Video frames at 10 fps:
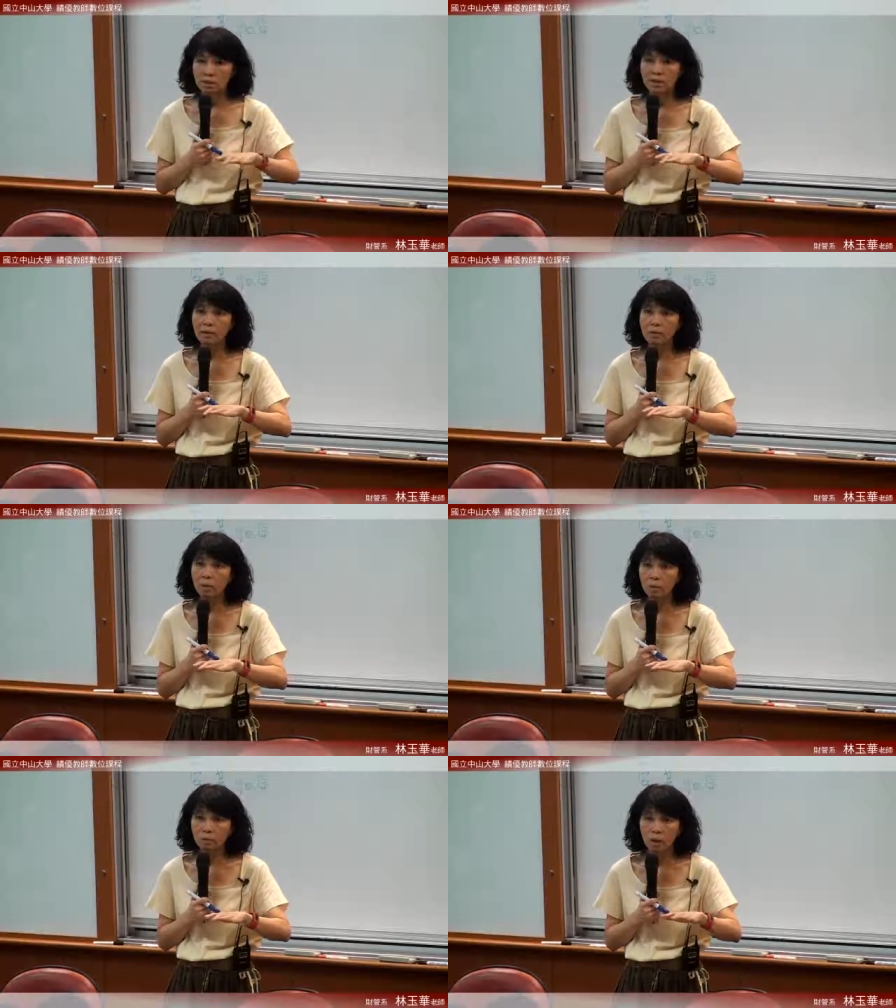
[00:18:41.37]
相
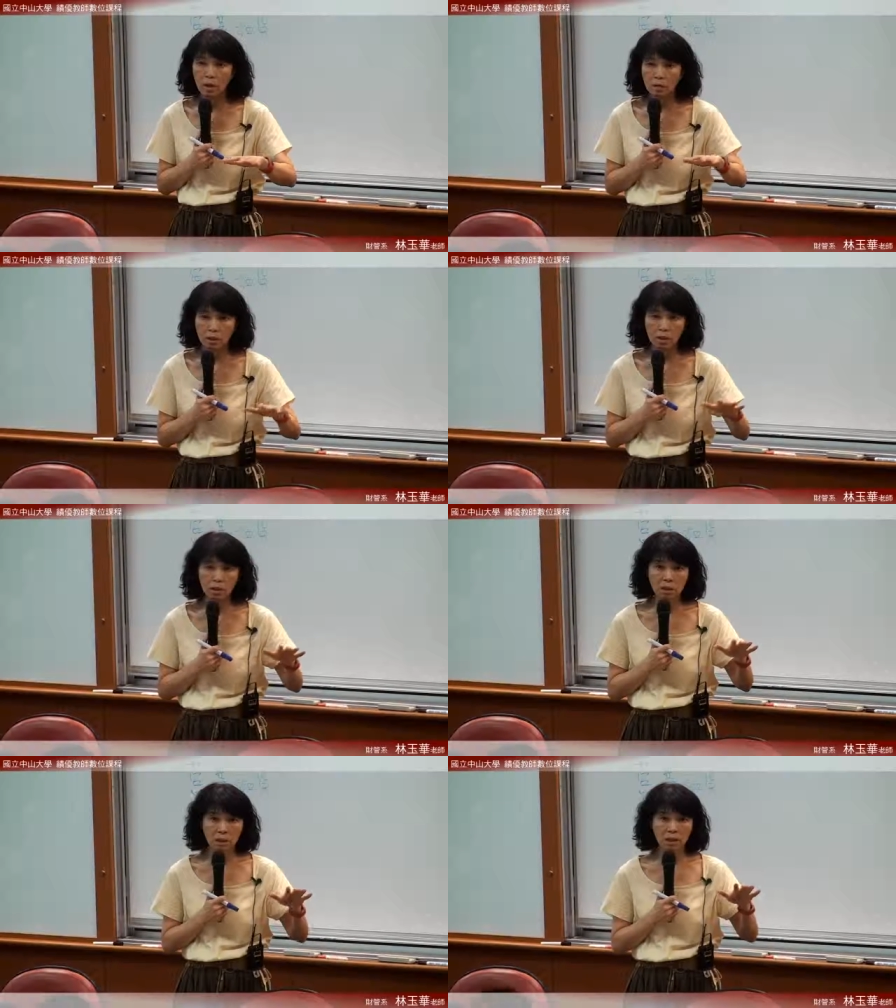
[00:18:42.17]
同条
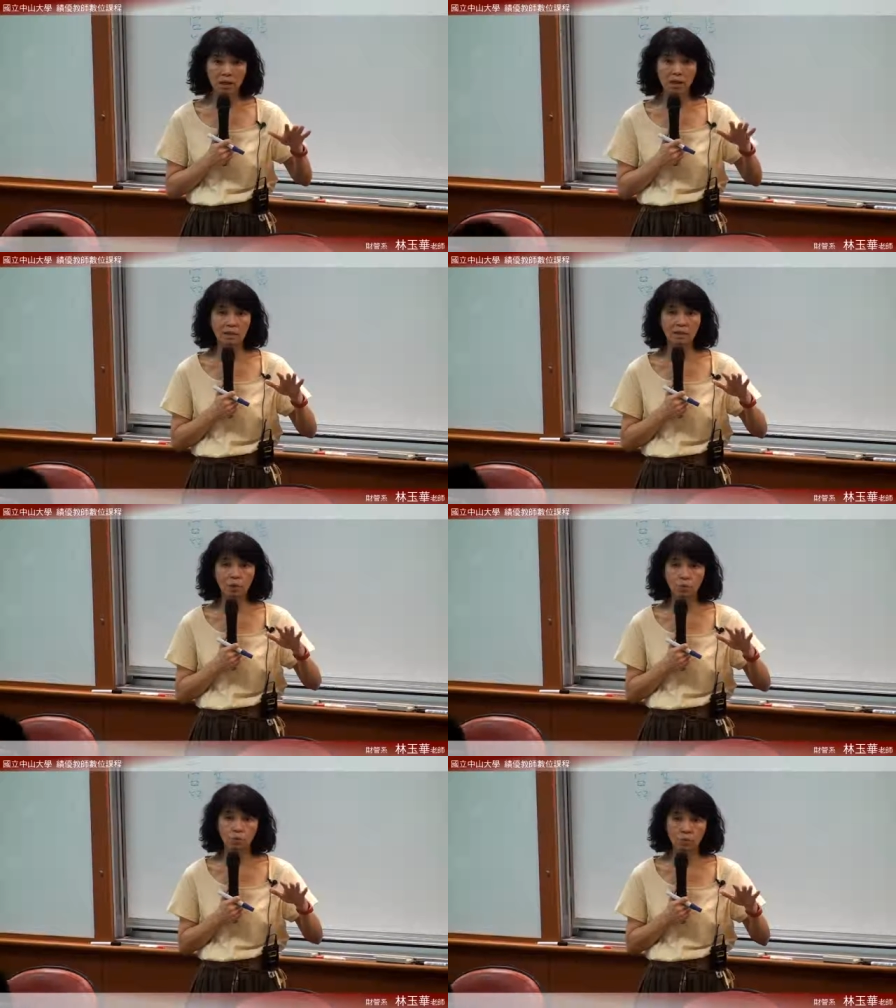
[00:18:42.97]
件的其他的
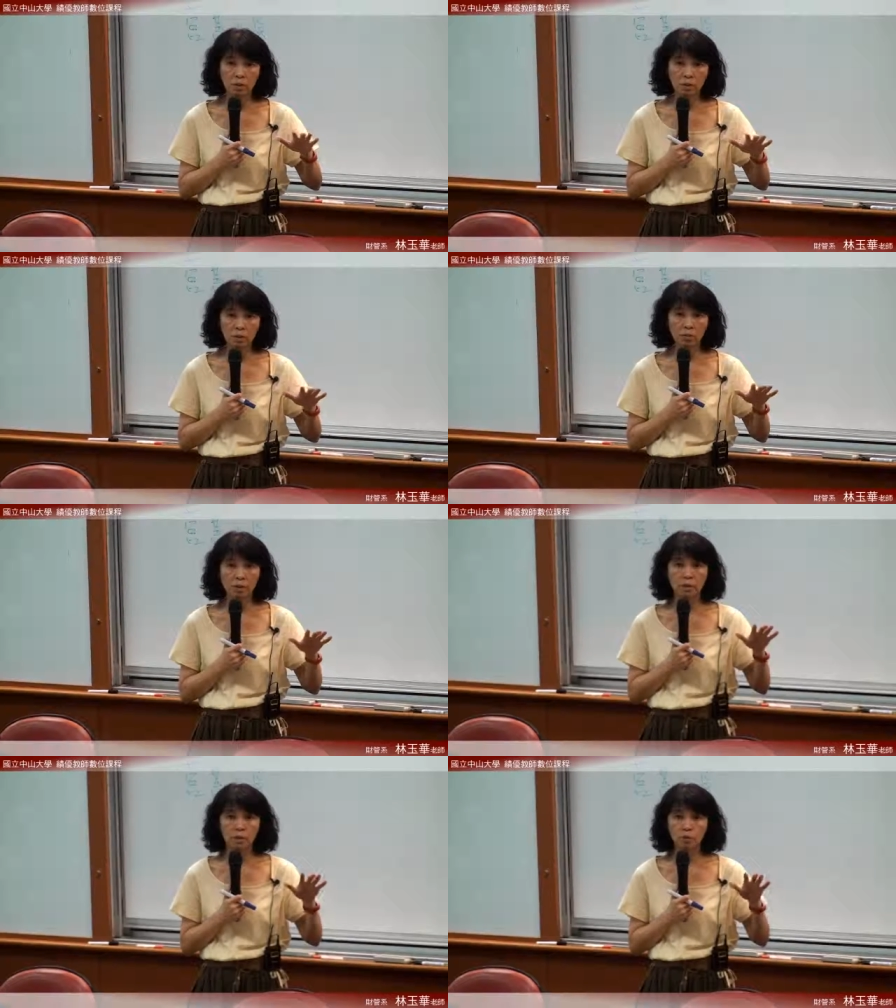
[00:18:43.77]
租赁合
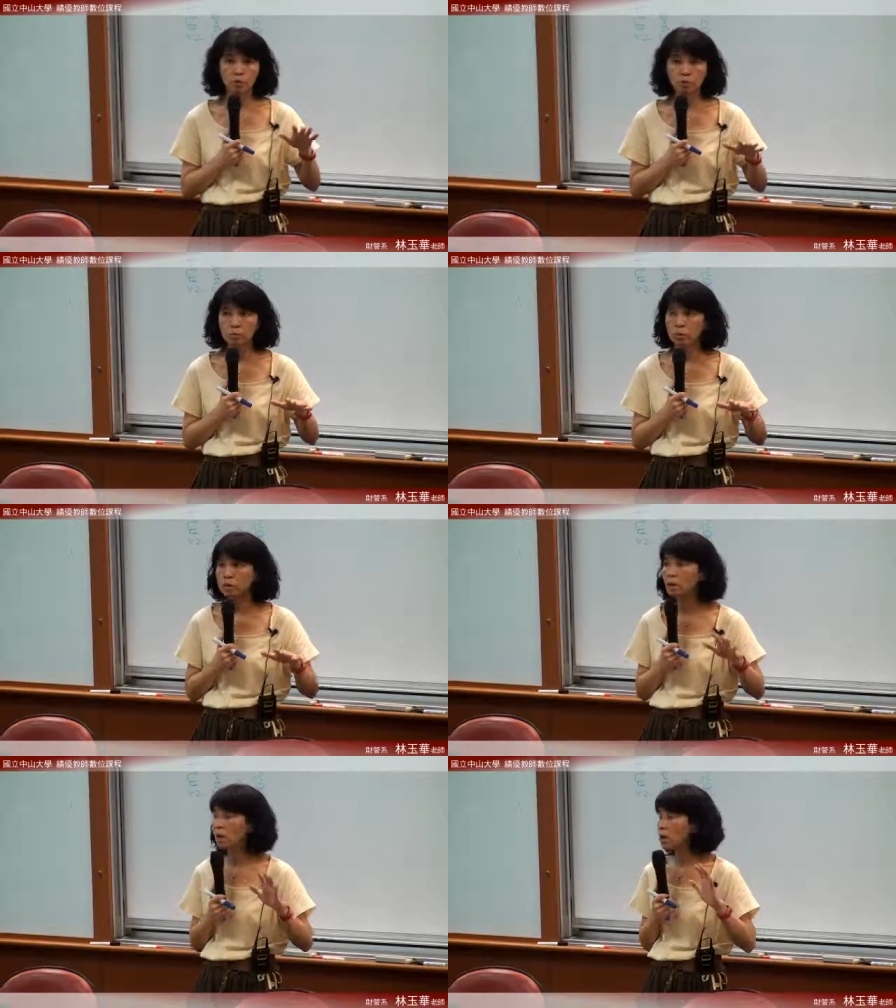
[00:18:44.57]
约的租
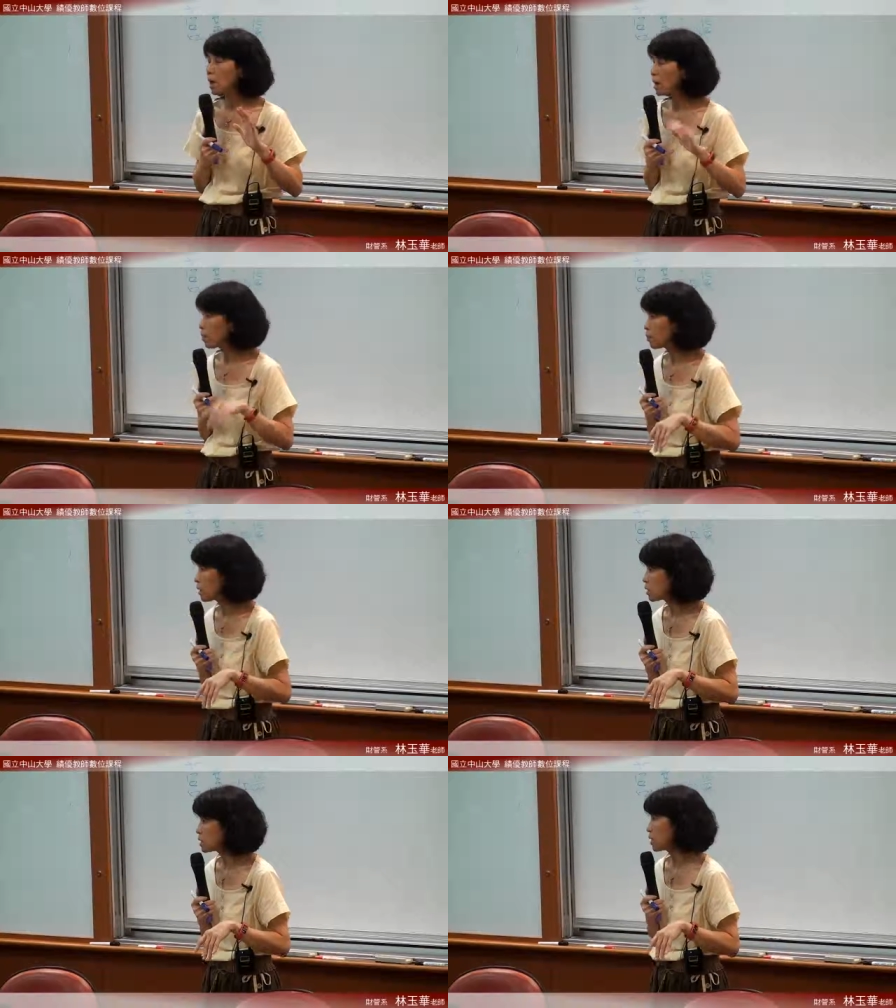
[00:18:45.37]
金还要
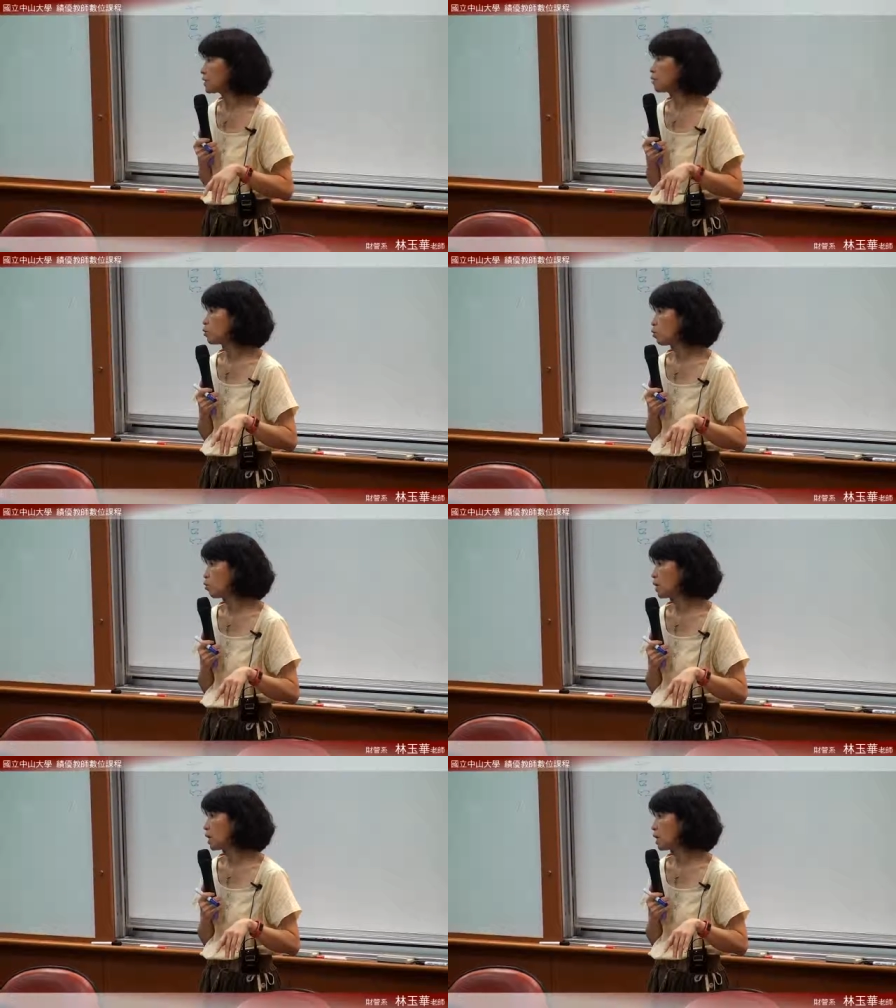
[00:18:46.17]
便宜才叫优惠。